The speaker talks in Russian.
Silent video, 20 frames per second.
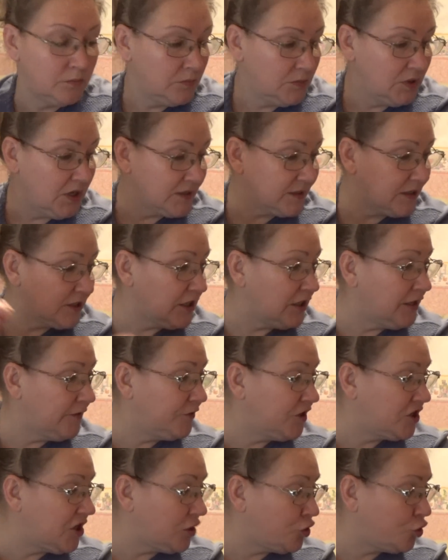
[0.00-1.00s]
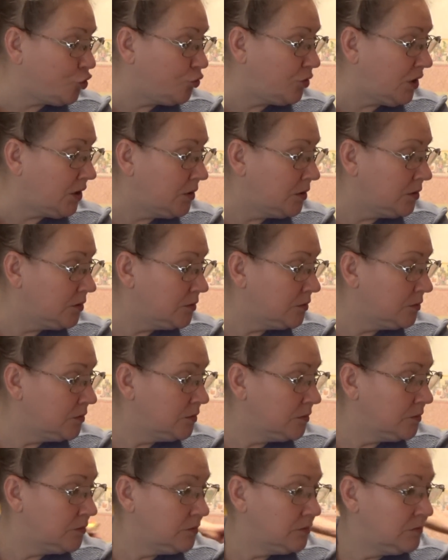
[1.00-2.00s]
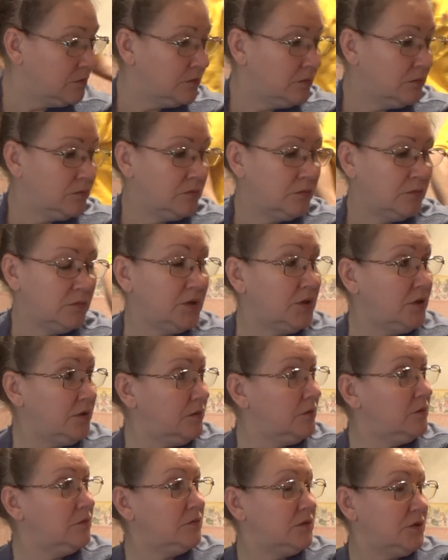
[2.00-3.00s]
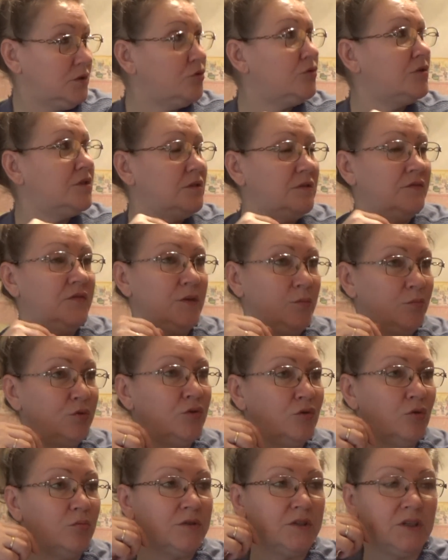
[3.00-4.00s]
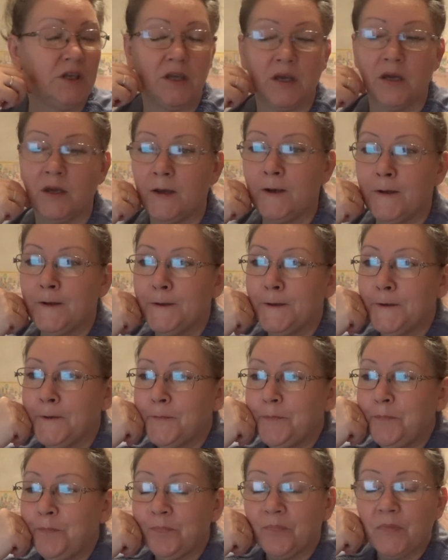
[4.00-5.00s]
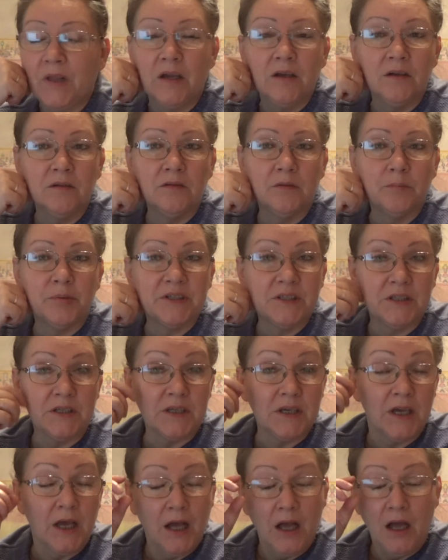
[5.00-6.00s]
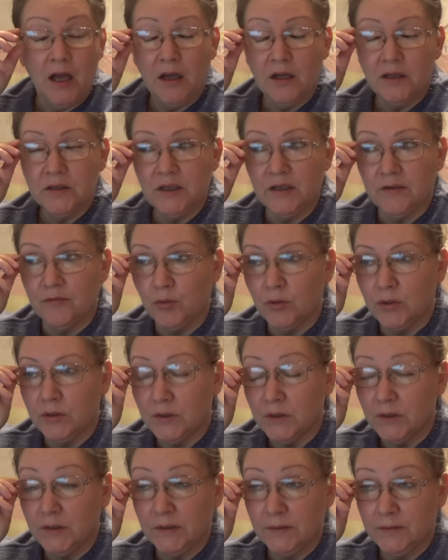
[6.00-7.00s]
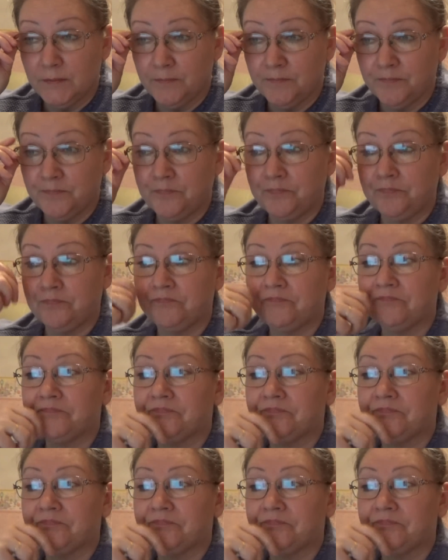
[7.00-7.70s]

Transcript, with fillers: я сказала, выйди отсюда. Игорь, закрой дверь, будь добр за ней. Э, простите. Так вот, эм,